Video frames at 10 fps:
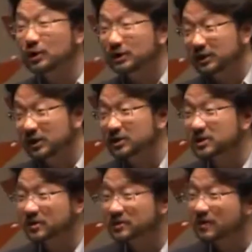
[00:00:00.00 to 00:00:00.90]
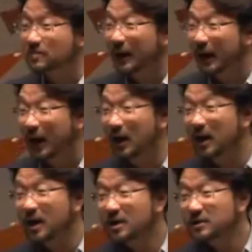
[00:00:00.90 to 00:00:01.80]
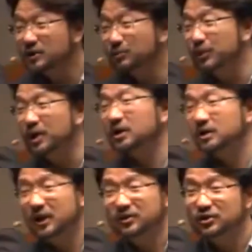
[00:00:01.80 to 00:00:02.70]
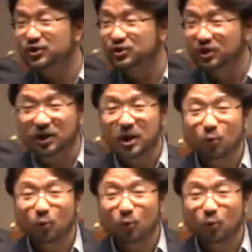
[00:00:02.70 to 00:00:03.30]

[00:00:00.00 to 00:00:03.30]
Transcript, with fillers: 个得胜的生命啊？那是不可能的事情。